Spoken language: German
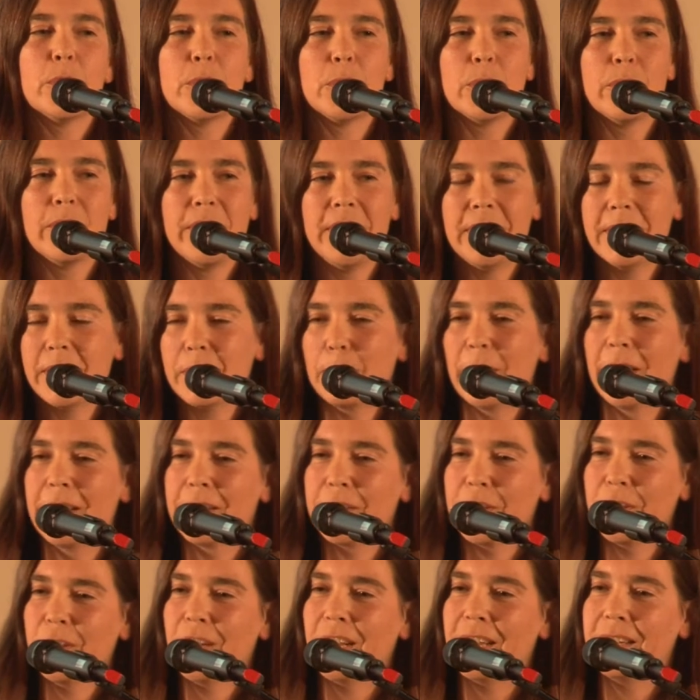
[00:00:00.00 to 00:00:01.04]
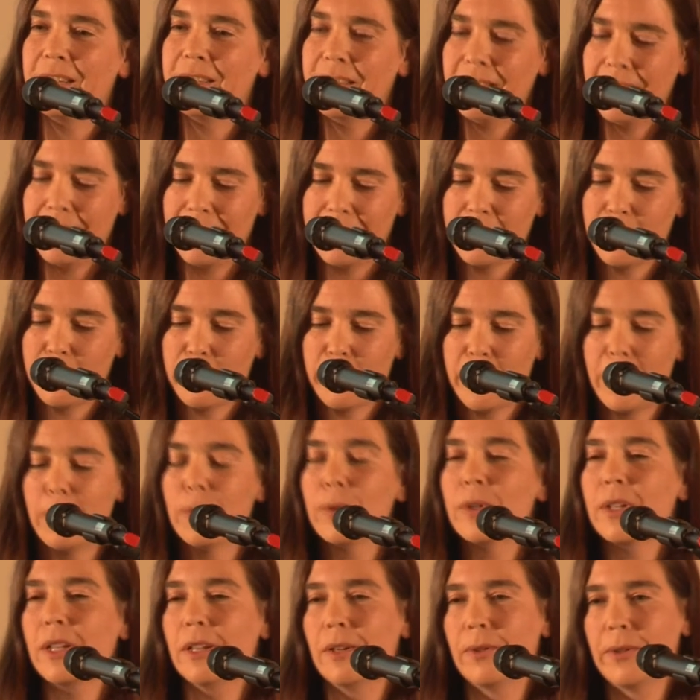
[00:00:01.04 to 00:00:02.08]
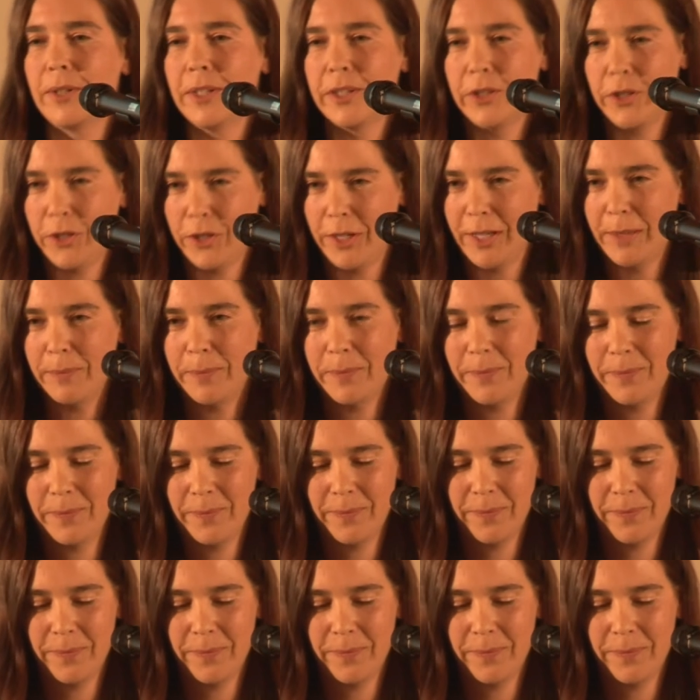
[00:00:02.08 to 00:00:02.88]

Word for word: sowie des Bayerischen Landtags Frau Claudia Stamm.